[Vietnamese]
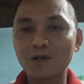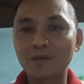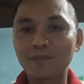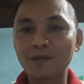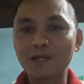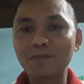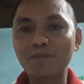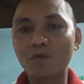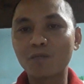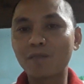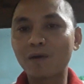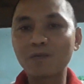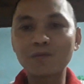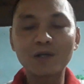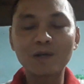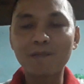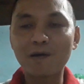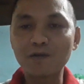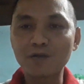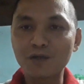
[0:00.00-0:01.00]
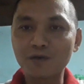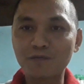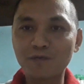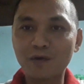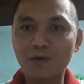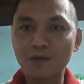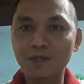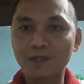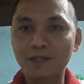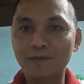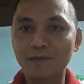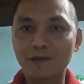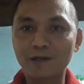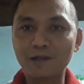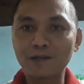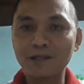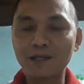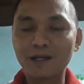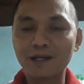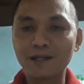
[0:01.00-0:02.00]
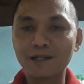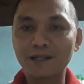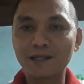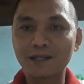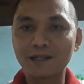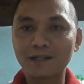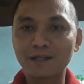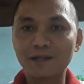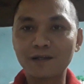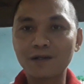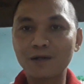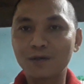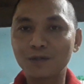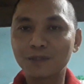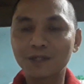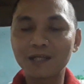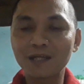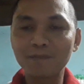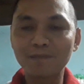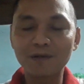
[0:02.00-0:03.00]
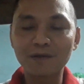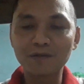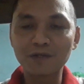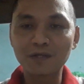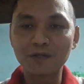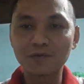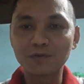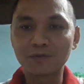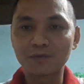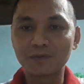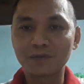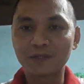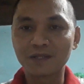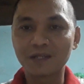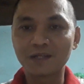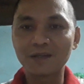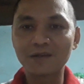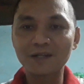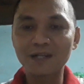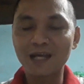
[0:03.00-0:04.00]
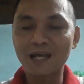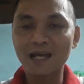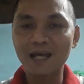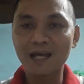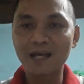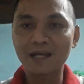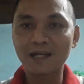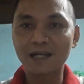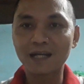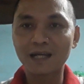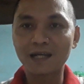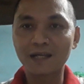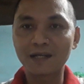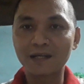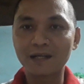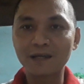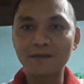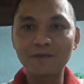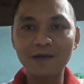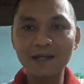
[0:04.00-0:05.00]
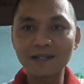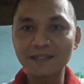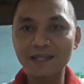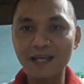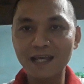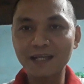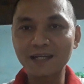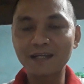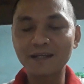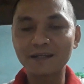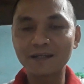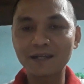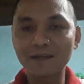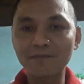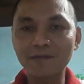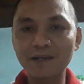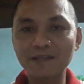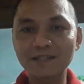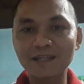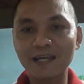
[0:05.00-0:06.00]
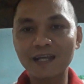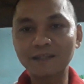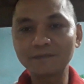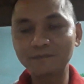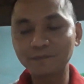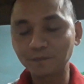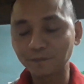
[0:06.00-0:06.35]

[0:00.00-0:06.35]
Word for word: cần biết một bóng nó bao nhiêu volt mà nó nhơn lên nó nối tiếp bao nhiêu thì nó ra là để phát sáng đó led phát sáng